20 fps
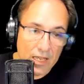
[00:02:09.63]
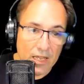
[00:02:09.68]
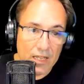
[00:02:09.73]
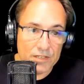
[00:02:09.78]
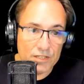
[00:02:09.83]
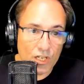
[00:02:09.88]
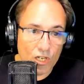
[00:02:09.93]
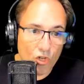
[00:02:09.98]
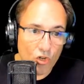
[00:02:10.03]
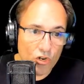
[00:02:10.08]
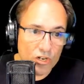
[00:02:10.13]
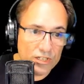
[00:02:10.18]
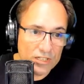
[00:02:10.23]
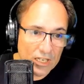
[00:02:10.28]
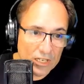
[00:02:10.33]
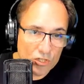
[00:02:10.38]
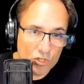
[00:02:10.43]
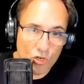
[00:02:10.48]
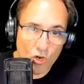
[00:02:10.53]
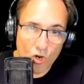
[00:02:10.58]

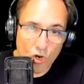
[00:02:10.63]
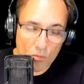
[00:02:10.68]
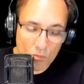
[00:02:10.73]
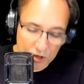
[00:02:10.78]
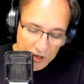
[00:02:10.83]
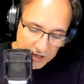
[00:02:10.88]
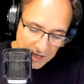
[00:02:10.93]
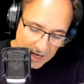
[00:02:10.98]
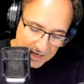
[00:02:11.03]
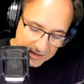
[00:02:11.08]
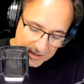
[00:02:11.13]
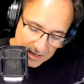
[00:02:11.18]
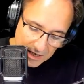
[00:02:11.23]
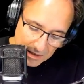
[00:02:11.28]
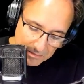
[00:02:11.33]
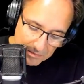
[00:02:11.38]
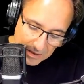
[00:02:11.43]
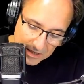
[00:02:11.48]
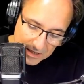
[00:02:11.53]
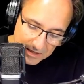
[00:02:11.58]
Sincronización, como se hace,
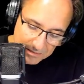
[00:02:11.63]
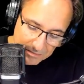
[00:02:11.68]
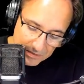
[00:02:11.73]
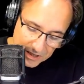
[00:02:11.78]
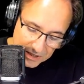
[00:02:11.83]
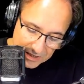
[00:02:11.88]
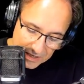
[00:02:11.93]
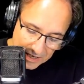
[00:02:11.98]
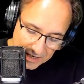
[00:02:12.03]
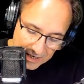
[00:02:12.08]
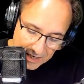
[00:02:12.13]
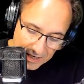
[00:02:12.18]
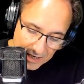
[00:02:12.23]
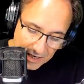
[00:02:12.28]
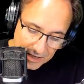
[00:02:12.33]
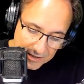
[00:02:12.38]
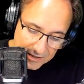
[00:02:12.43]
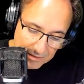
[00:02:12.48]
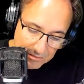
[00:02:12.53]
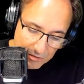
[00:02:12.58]
van a apretar
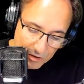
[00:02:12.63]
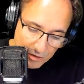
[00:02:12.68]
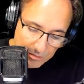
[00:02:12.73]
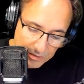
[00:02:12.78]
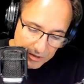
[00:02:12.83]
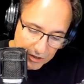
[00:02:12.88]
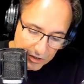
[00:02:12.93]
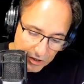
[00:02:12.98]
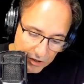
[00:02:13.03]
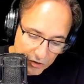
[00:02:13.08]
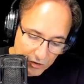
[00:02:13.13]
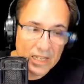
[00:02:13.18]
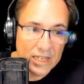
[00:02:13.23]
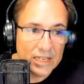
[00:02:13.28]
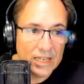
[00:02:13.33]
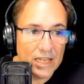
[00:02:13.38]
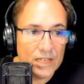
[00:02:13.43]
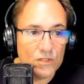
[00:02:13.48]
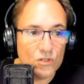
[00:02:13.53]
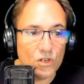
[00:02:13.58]
el símbolo de PlayStation
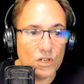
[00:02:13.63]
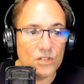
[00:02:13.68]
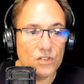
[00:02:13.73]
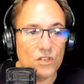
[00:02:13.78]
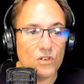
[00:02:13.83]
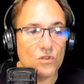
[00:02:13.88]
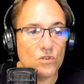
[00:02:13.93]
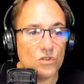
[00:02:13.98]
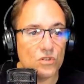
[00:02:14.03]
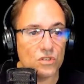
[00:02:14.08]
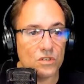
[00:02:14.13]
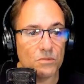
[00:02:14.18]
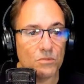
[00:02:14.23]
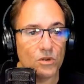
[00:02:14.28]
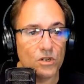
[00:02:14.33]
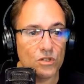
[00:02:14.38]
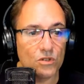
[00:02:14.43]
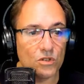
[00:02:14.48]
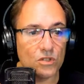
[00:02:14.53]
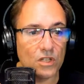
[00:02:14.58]
y esto que tiene unos
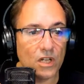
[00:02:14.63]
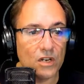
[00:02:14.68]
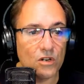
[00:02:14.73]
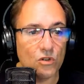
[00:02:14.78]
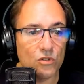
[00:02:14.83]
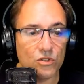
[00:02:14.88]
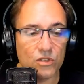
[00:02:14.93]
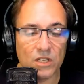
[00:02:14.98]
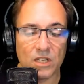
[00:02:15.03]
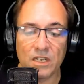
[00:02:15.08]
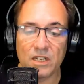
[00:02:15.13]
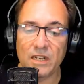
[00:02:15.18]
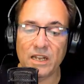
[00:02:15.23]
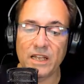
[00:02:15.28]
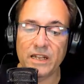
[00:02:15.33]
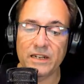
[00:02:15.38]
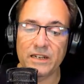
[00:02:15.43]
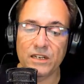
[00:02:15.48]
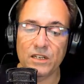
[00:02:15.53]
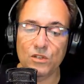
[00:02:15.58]
simbolitos que nos tienen nada
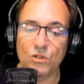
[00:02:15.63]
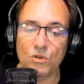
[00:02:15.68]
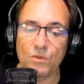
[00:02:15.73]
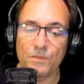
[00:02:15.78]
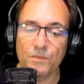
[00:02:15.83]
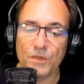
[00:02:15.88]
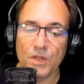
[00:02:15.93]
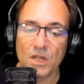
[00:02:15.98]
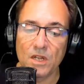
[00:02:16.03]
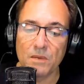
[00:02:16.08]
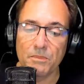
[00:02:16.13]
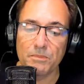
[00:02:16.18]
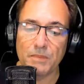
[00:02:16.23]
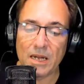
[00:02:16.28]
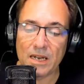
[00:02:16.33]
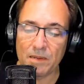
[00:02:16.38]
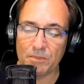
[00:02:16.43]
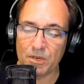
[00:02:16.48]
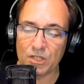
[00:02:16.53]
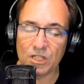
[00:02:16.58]
escrito.
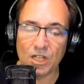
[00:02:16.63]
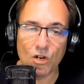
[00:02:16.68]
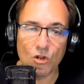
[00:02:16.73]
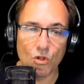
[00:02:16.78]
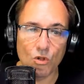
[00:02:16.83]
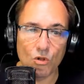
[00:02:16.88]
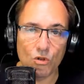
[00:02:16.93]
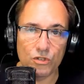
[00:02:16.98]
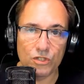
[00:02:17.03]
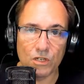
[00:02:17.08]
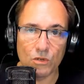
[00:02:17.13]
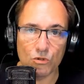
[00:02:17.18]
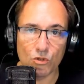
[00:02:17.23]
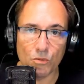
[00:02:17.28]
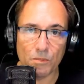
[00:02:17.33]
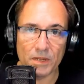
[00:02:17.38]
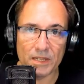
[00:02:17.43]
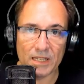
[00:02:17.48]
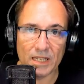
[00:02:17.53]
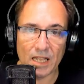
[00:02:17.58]
Van a apretar los dos y
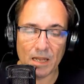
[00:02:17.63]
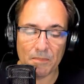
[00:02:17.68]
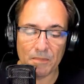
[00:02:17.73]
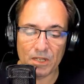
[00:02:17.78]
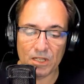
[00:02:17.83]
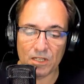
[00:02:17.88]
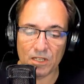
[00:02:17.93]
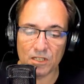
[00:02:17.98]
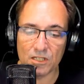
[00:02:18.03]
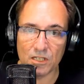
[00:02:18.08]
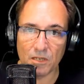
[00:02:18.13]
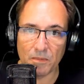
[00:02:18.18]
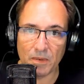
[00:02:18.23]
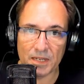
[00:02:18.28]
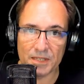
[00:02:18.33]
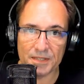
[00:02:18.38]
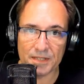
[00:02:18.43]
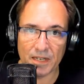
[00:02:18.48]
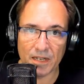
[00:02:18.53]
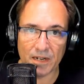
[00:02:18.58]
automáticamente se va a
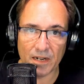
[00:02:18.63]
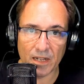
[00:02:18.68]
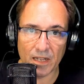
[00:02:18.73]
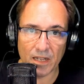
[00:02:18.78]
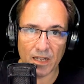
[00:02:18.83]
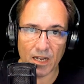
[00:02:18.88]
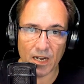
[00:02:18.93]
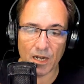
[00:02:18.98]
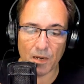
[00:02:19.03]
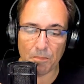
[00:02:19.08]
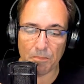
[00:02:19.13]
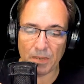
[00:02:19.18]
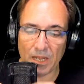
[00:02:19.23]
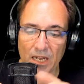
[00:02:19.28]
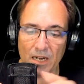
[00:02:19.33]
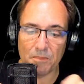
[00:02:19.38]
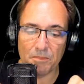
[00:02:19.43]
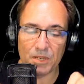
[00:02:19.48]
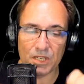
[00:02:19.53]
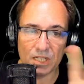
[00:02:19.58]
hacer en PER.
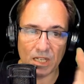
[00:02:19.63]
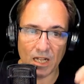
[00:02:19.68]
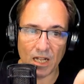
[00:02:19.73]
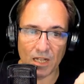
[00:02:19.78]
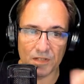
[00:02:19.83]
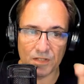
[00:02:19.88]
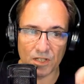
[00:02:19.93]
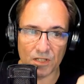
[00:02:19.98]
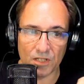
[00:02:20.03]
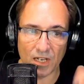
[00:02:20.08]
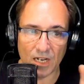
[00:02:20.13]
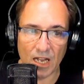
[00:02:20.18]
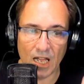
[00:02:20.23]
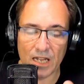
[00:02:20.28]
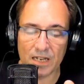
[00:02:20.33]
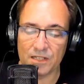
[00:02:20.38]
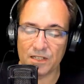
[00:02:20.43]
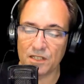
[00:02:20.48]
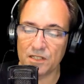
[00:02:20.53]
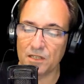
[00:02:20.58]
Empieza a titilar
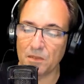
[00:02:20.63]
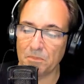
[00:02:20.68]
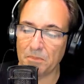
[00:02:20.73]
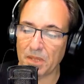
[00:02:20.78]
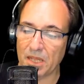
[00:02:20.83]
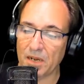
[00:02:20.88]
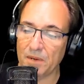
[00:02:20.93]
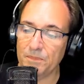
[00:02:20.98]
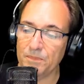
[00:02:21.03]
y se hace PER.